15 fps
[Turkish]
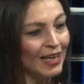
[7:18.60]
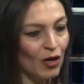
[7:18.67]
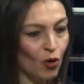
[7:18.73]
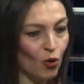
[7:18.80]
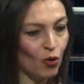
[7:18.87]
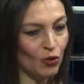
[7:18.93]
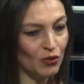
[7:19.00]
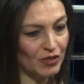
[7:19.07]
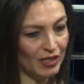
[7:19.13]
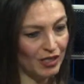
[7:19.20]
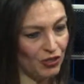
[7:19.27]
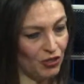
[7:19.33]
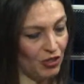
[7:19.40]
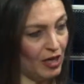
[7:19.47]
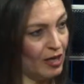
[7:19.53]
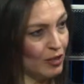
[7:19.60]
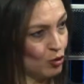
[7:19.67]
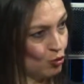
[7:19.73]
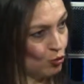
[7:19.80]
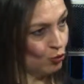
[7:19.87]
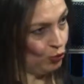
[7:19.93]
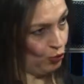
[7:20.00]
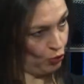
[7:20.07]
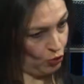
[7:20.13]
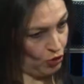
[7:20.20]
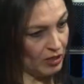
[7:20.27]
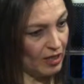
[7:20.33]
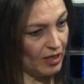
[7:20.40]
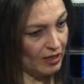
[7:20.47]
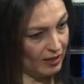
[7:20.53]
ortaya çıkan sonuç
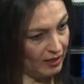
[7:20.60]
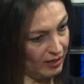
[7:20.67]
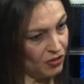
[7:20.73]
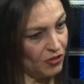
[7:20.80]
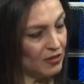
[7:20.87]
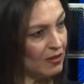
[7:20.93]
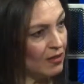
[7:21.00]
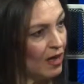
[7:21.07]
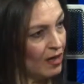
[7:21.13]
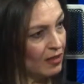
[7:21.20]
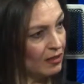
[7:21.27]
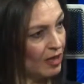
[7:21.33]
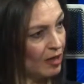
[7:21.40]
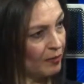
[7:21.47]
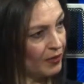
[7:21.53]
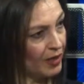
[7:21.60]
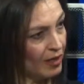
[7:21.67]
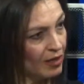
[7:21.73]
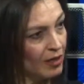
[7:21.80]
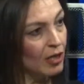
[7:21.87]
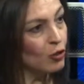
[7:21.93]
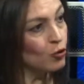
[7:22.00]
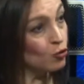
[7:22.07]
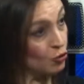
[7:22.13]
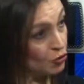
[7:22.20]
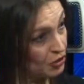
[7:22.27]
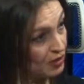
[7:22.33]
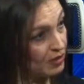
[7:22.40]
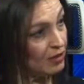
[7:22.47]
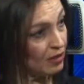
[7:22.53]
şirketlere ciddi anlamda çok
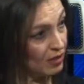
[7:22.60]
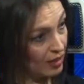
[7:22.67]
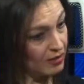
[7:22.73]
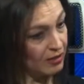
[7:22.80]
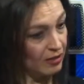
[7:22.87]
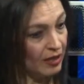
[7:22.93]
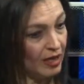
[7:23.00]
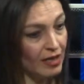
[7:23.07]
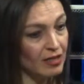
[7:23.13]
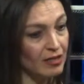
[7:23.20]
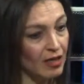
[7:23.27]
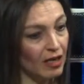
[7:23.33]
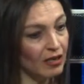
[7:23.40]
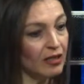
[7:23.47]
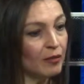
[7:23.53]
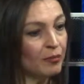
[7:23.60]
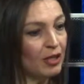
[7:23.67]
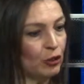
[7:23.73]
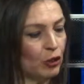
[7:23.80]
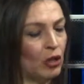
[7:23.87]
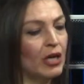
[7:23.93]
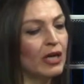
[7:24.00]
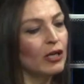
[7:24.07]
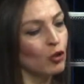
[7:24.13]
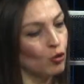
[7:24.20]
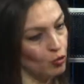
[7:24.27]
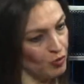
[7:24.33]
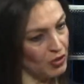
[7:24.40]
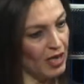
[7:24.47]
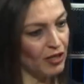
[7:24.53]
ciddi katkılar sağlayabiliyor.
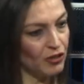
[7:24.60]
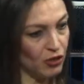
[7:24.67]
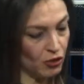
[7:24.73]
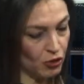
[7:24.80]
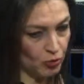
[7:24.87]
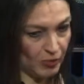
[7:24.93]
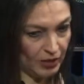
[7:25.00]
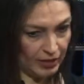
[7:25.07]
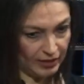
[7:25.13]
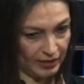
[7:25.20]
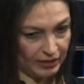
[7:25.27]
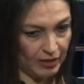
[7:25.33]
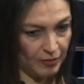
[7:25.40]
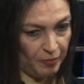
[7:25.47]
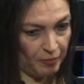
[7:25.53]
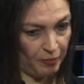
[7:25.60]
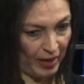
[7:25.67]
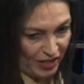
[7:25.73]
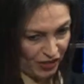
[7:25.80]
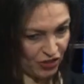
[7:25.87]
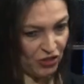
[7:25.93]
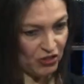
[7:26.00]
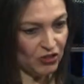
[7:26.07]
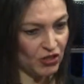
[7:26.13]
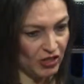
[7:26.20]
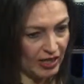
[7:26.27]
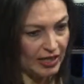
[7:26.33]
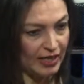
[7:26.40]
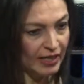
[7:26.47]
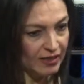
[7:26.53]
Kurumsal çalışmalarında
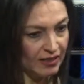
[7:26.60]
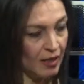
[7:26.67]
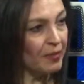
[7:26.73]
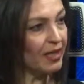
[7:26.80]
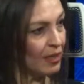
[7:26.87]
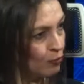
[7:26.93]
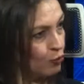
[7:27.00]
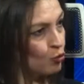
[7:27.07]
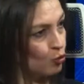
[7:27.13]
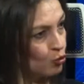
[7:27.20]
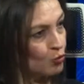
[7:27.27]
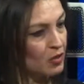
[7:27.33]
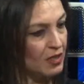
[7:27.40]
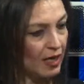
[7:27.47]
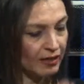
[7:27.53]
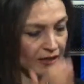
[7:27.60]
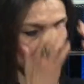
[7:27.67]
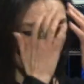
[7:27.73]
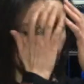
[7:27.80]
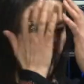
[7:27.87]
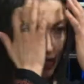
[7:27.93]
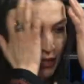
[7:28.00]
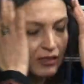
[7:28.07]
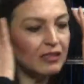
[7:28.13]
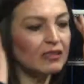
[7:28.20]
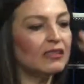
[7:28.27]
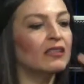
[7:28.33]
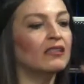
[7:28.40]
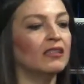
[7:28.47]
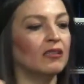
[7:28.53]
başlıca temeli bu. Kurumsal
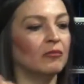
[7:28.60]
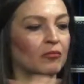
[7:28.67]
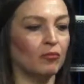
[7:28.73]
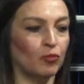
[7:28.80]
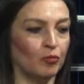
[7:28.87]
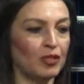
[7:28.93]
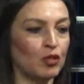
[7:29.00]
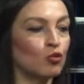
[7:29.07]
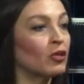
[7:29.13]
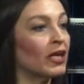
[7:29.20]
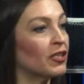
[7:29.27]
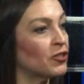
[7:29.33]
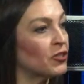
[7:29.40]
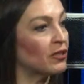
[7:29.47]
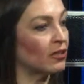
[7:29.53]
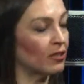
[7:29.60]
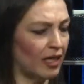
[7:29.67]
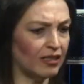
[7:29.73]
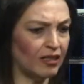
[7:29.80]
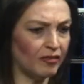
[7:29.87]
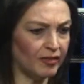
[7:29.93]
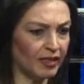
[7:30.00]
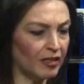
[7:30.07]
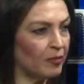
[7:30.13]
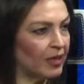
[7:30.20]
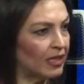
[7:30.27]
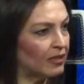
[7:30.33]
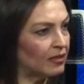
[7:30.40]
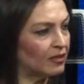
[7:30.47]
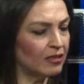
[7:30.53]
danışmanlık dediğim bu bir süreçtir. Hedefleri
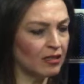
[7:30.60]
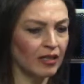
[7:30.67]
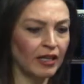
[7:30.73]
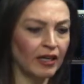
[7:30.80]
bellidir.